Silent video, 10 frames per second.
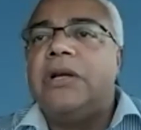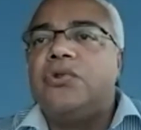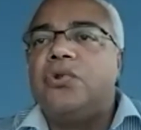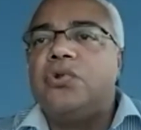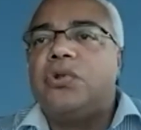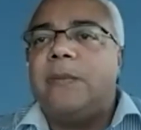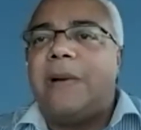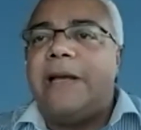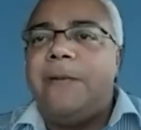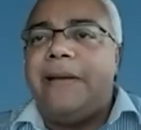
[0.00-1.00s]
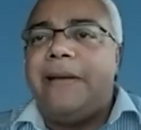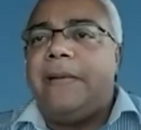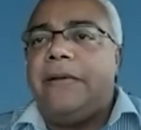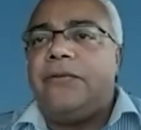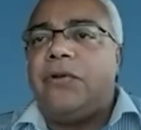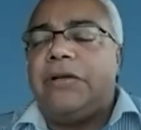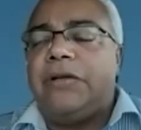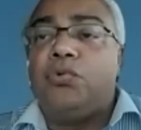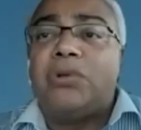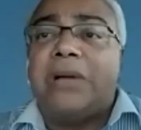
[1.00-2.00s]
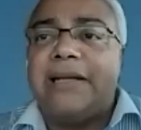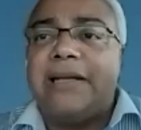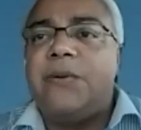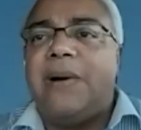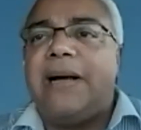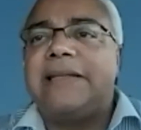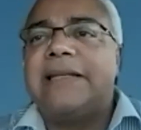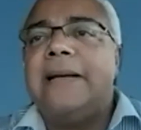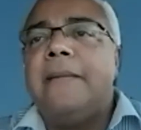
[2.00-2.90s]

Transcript: sus eh, altas y bajas,